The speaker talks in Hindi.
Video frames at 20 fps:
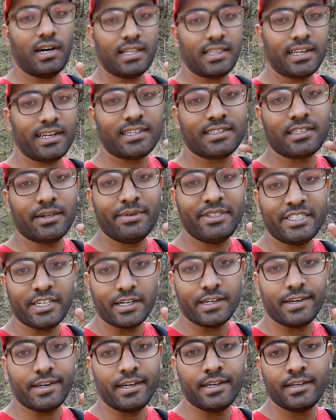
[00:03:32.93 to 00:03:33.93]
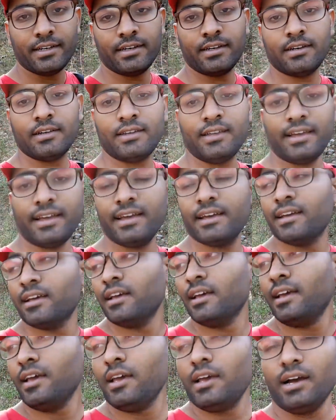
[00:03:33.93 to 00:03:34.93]
आधा रास्ता भी चढ़े ठीक है
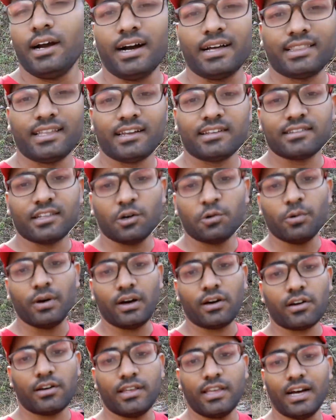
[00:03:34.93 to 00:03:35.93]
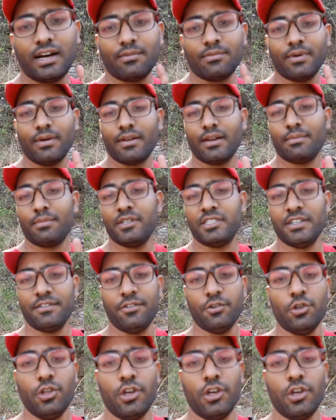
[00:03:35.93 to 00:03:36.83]
आधा रास्ता हुआ और यहाँ पे मेरे पीछे व्यू